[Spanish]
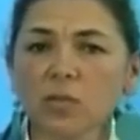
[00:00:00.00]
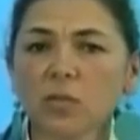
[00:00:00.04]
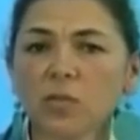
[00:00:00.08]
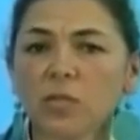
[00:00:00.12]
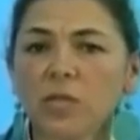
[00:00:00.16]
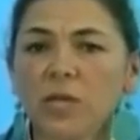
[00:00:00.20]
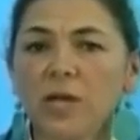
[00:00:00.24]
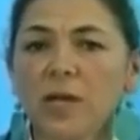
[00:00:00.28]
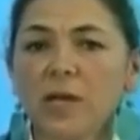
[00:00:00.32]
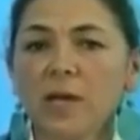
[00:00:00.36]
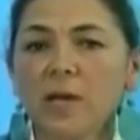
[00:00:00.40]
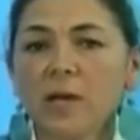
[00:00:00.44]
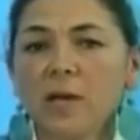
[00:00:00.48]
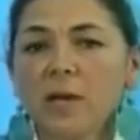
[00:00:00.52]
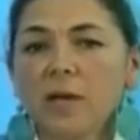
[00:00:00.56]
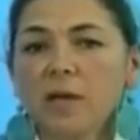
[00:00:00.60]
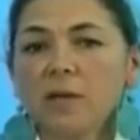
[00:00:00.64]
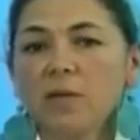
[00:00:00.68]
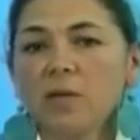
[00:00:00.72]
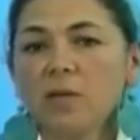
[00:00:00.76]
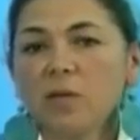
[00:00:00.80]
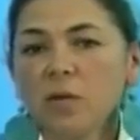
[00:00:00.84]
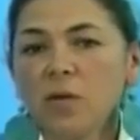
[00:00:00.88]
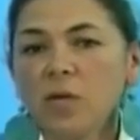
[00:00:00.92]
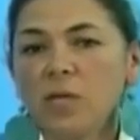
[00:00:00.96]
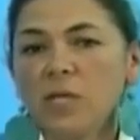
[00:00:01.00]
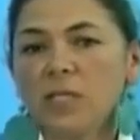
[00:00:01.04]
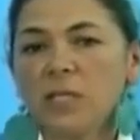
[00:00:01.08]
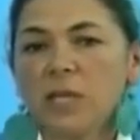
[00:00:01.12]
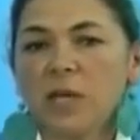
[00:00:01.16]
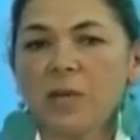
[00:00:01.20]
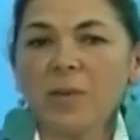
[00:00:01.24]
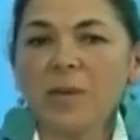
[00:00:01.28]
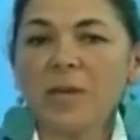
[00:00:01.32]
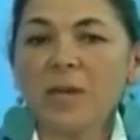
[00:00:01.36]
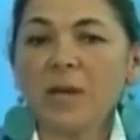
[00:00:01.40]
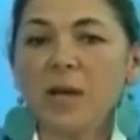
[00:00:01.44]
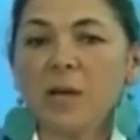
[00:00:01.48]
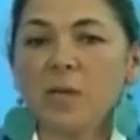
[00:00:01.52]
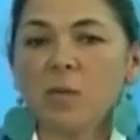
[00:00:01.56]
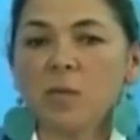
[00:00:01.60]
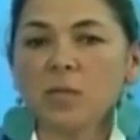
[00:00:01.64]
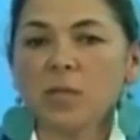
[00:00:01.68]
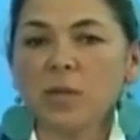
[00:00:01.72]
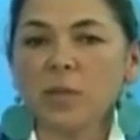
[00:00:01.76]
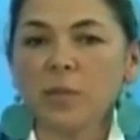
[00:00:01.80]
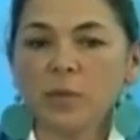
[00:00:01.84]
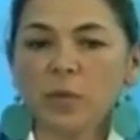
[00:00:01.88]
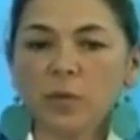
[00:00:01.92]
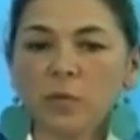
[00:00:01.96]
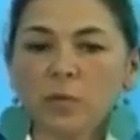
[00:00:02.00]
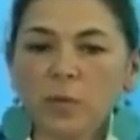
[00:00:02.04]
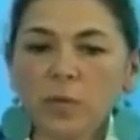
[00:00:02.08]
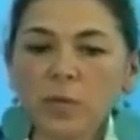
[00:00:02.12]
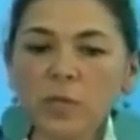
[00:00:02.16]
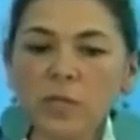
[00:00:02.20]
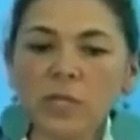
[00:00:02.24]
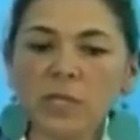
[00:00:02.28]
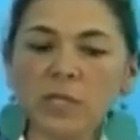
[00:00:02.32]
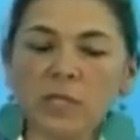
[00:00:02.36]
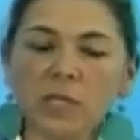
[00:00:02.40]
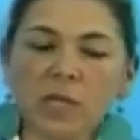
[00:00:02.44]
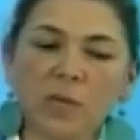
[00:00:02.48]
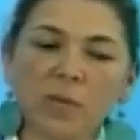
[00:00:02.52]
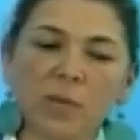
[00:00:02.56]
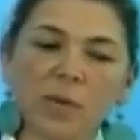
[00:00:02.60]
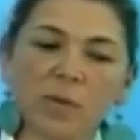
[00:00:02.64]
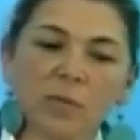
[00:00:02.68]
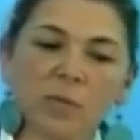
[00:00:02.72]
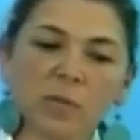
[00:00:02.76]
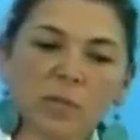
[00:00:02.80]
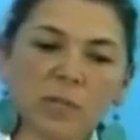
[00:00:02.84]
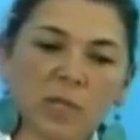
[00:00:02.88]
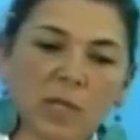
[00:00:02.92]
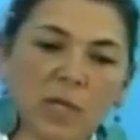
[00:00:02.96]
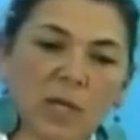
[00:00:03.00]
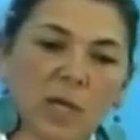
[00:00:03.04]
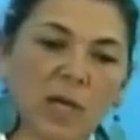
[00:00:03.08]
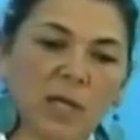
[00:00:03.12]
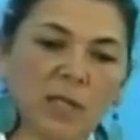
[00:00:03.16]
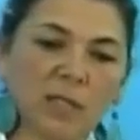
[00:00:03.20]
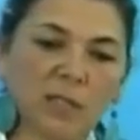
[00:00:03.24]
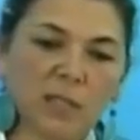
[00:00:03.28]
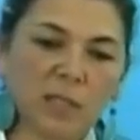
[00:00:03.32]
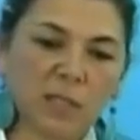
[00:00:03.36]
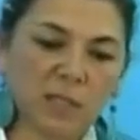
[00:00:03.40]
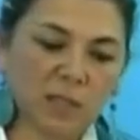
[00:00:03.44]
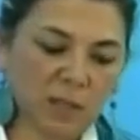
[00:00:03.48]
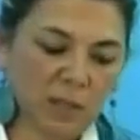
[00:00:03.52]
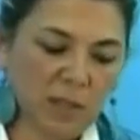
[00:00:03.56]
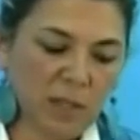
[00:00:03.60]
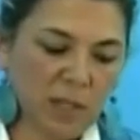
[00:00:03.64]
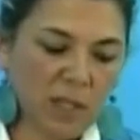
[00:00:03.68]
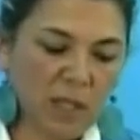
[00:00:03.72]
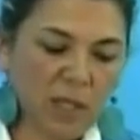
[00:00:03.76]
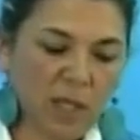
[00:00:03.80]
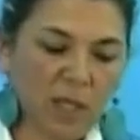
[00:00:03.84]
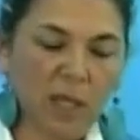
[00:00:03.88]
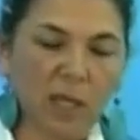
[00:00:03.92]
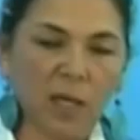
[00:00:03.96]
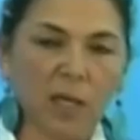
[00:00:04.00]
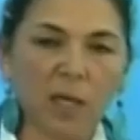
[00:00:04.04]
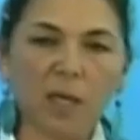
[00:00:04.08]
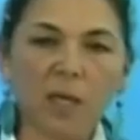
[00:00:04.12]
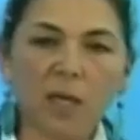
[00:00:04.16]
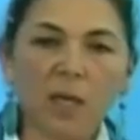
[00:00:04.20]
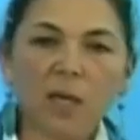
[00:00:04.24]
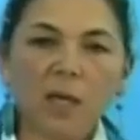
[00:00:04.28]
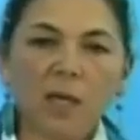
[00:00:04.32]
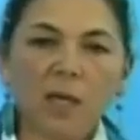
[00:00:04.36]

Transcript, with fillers: O sea, no es que vengamos a proponer que vamos a hacer eh,